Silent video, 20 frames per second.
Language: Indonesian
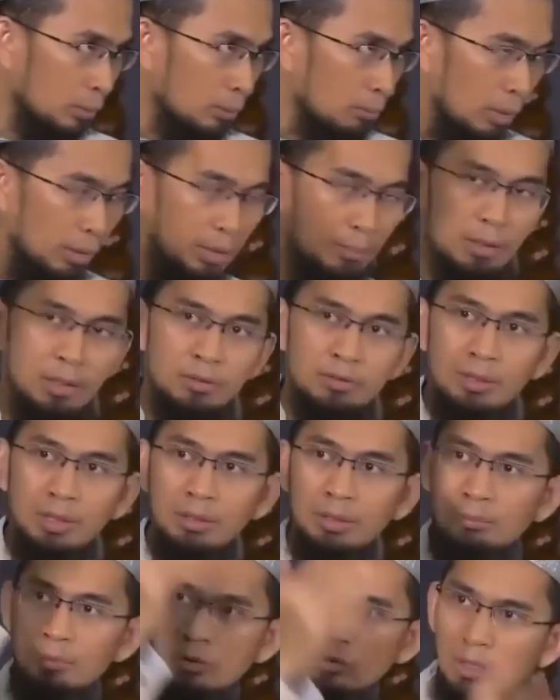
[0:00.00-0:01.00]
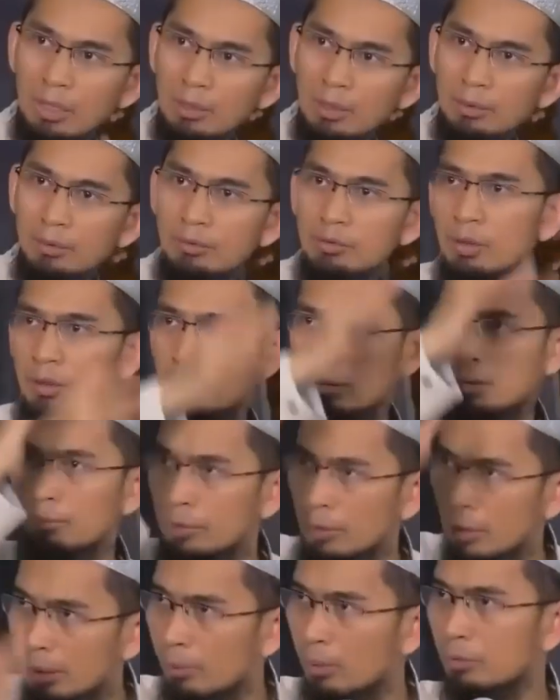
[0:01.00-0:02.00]
Bagaimana cara Nabi jalan, cara
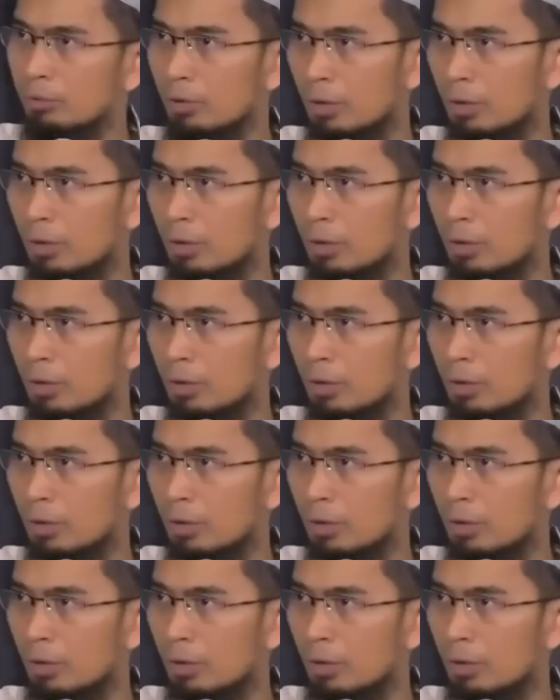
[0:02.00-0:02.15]
Nabi nengok,